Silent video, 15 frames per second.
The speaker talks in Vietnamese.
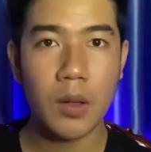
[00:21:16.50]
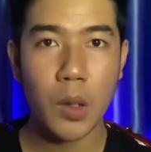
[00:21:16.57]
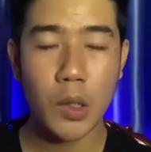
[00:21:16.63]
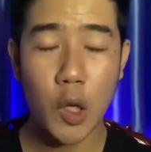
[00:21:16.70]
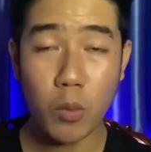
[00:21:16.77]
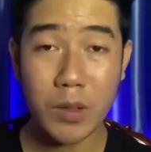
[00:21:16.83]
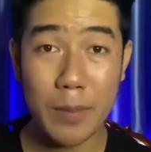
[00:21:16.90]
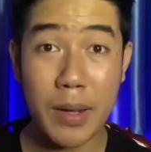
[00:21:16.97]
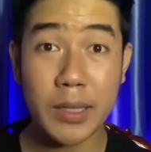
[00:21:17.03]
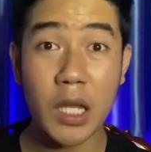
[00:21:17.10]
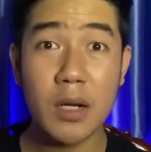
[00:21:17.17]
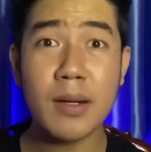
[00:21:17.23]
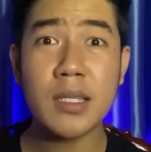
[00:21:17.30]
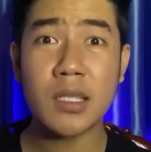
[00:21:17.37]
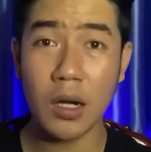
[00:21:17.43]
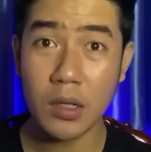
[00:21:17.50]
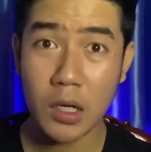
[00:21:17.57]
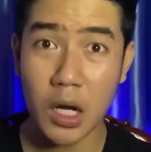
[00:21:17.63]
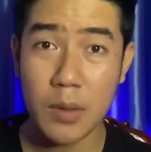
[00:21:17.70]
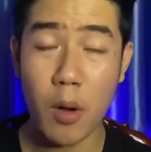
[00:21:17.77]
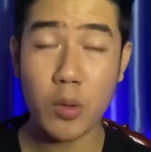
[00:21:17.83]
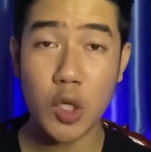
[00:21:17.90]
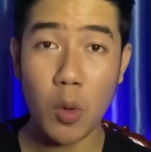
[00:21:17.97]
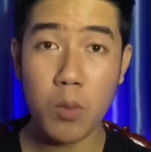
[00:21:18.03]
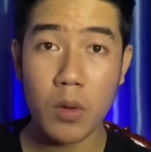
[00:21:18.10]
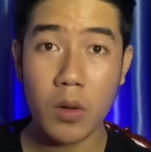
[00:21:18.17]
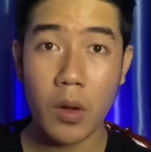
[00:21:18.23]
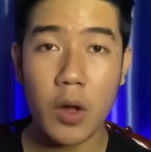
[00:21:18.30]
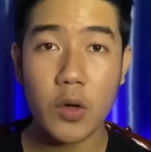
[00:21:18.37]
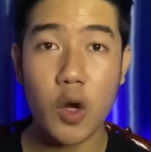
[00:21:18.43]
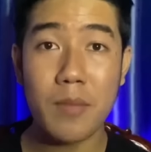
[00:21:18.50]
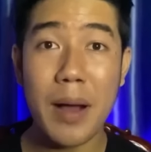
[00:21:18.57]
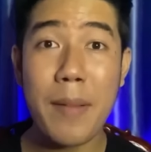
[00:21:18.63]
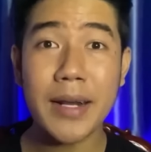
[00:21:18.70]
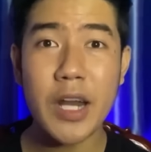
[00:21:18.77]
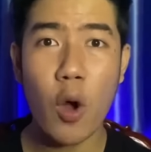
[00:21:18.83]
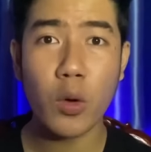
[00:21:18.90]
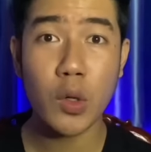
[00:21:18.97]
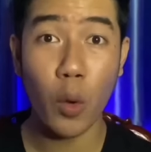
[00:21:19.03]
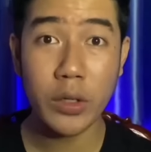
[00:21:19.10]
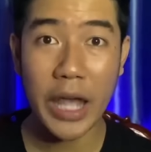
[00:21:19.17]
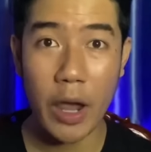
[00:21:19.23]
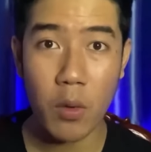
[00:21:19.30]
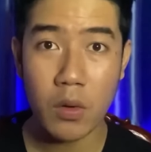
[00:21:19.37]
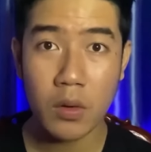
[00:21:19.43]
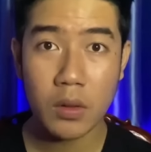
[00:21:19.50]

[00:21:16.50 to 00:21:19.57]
Lúc này bà Tư bà sững người một chút, rồi bà bắt đầu đuổi theo.